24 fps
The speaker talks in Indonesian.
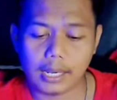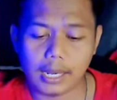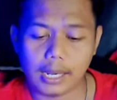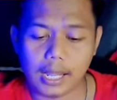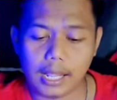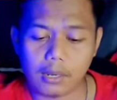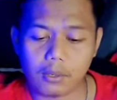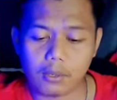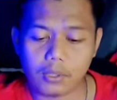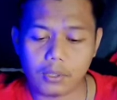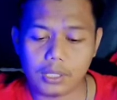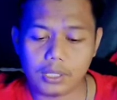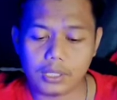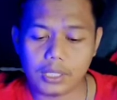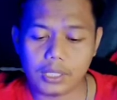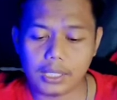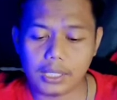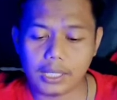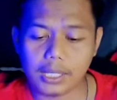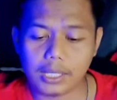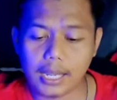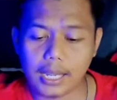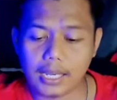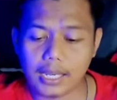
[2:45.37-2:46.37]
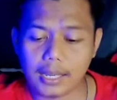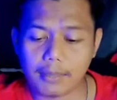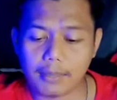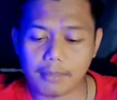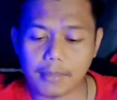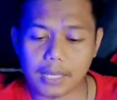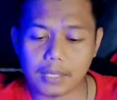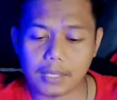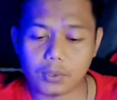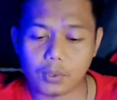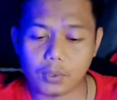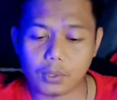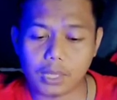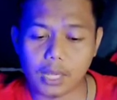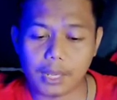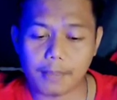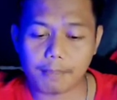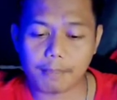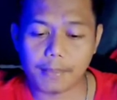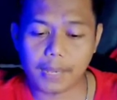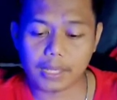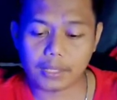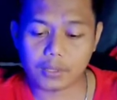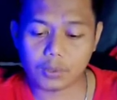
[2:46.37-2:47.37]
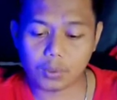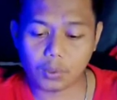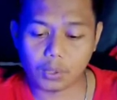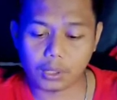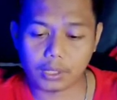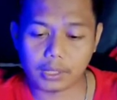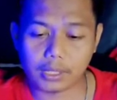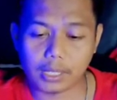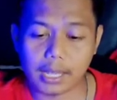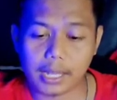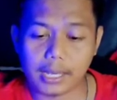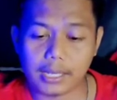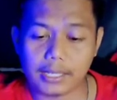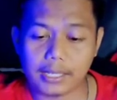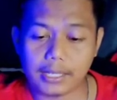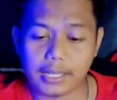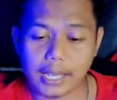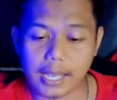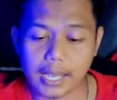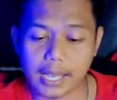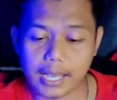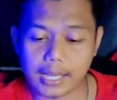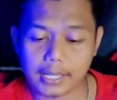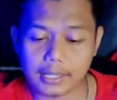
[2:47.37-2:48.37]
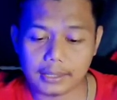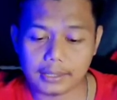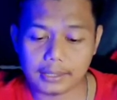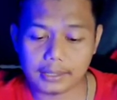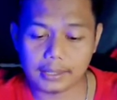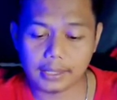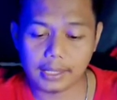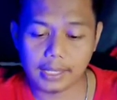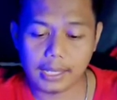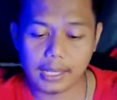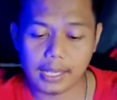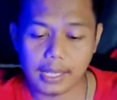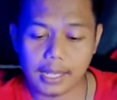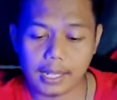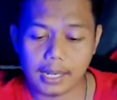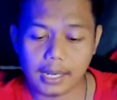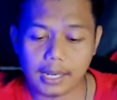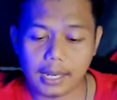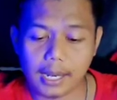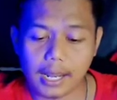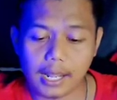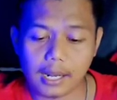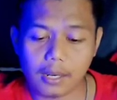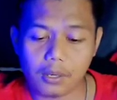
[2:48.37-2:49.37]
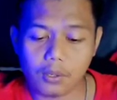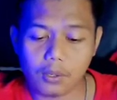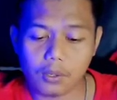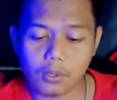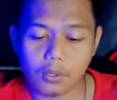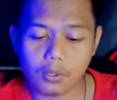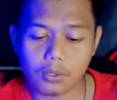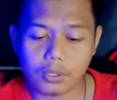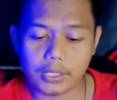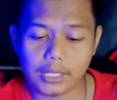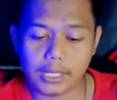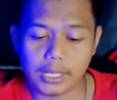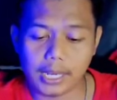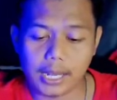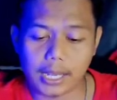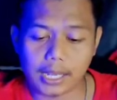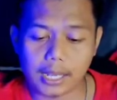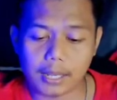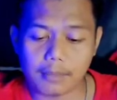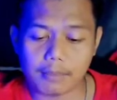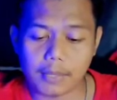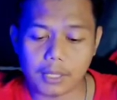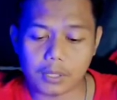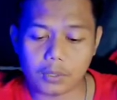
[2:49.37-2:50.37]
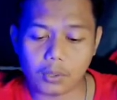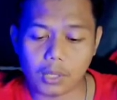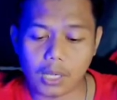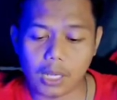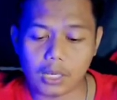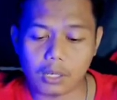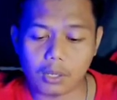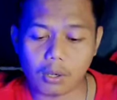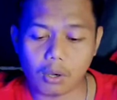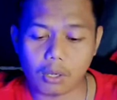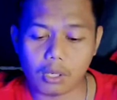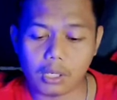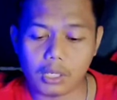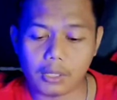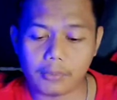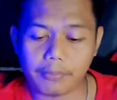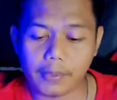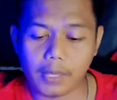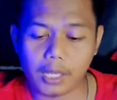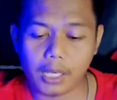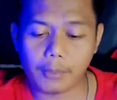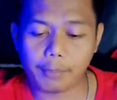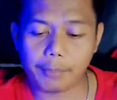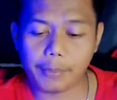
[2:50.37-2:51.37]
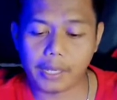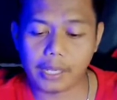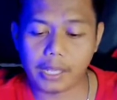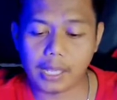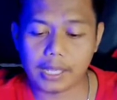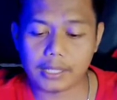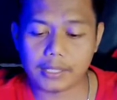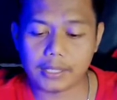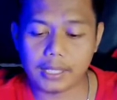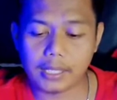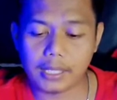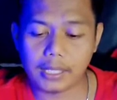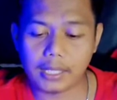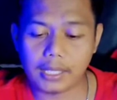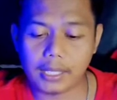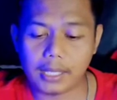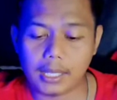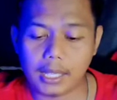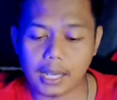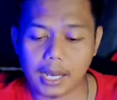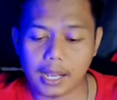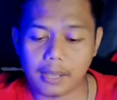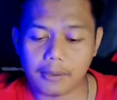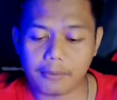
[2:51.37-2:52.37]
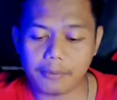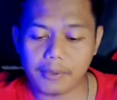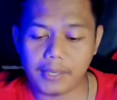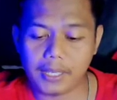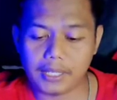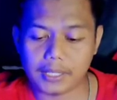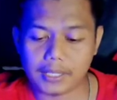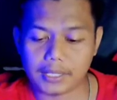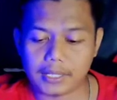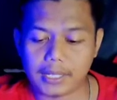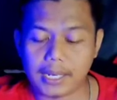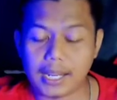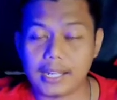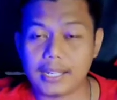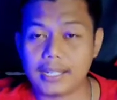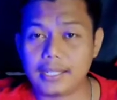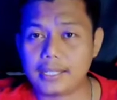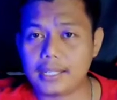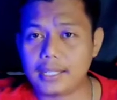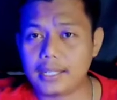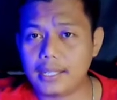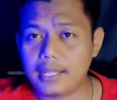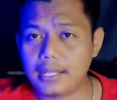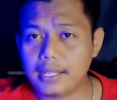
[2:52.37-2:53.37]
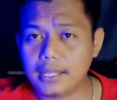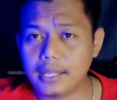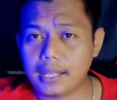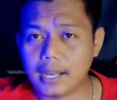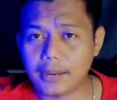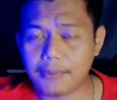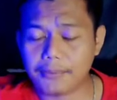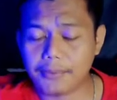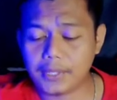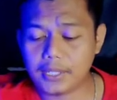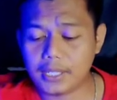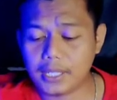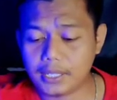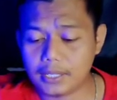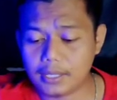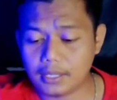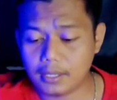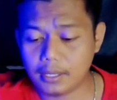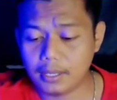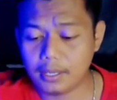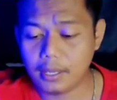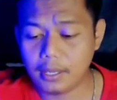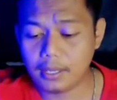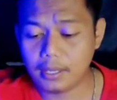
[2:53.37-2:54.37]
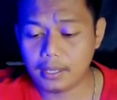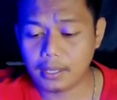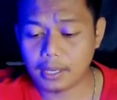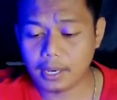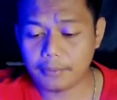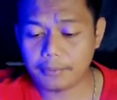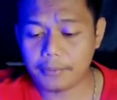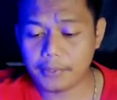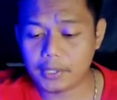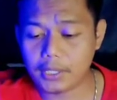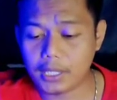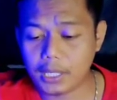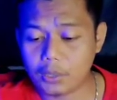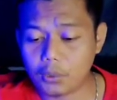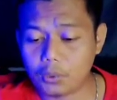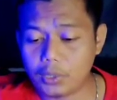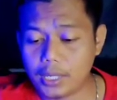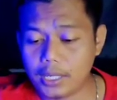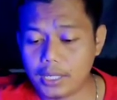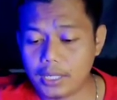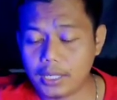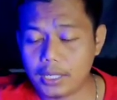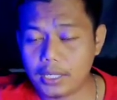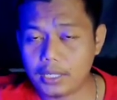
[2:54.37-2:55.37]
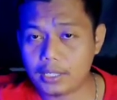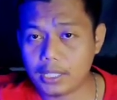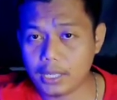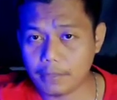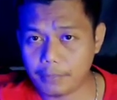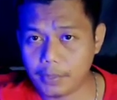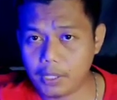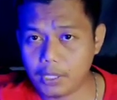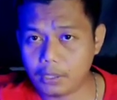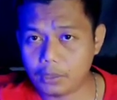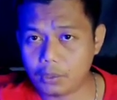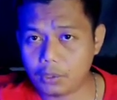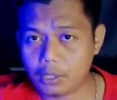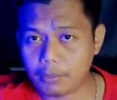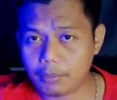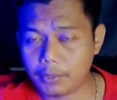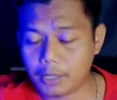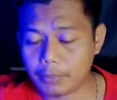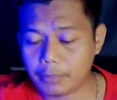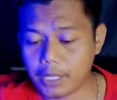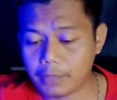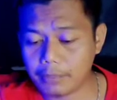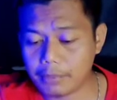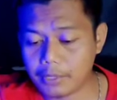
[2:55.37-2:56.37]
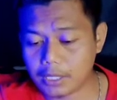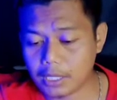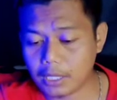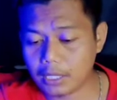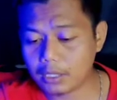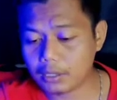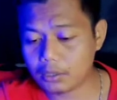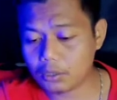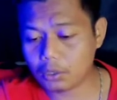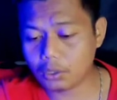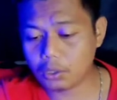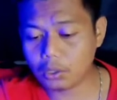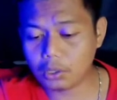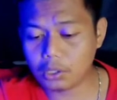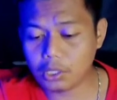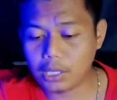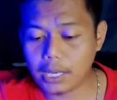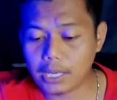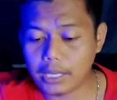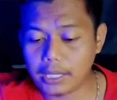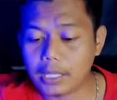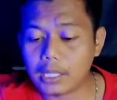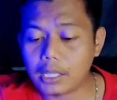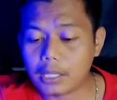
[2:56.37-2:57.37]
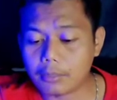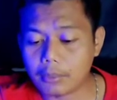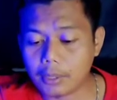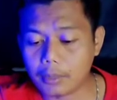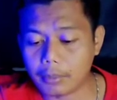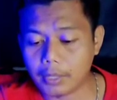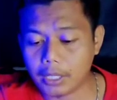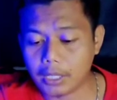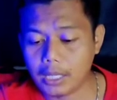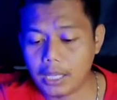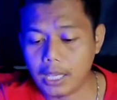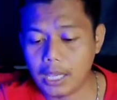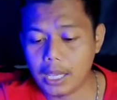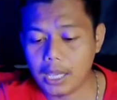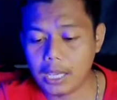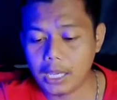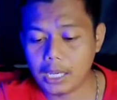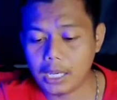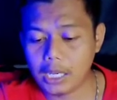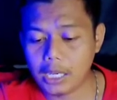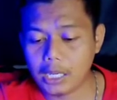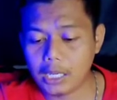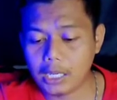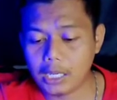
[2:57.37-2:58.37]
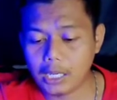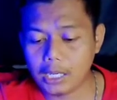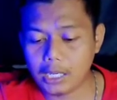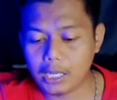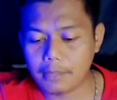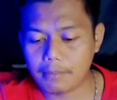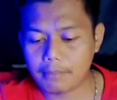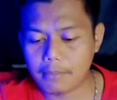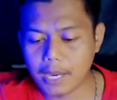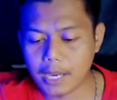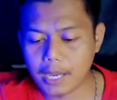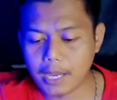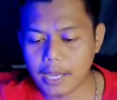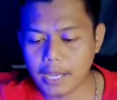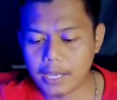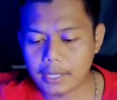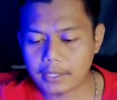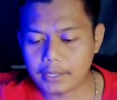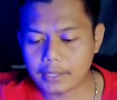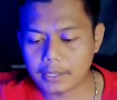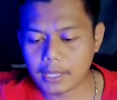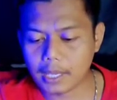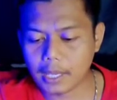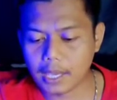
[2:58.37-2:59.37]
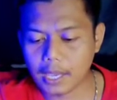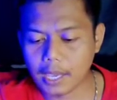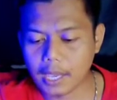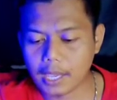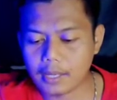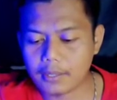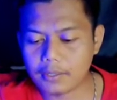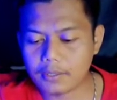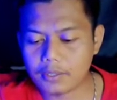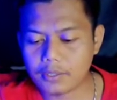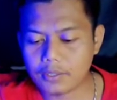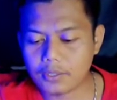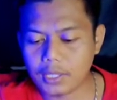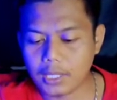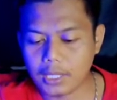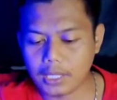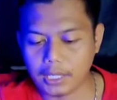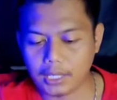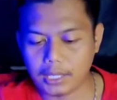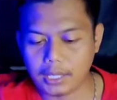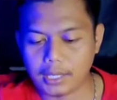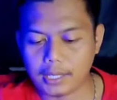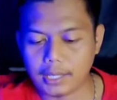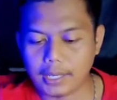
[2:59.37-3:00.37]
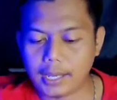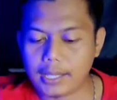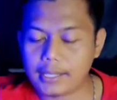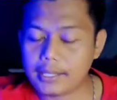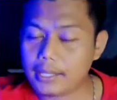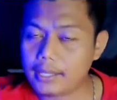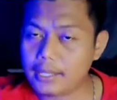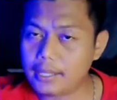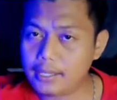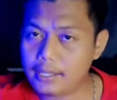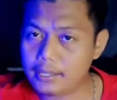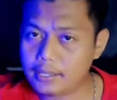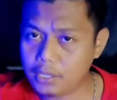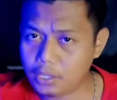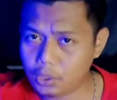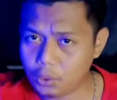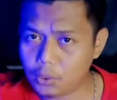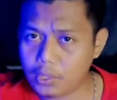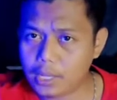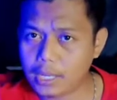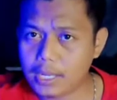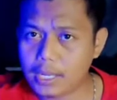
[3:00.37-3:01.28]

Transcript: lalu di sini kalian masukkan password kalian, lalu silakan masukkan kode verifikasi grafis. Nah, di sini grafisnya grafisnya udah disiapin itu teman-teman ya. Misalnya contohnya yang ini teman-teman. 5 xnc Nah, jadi di situ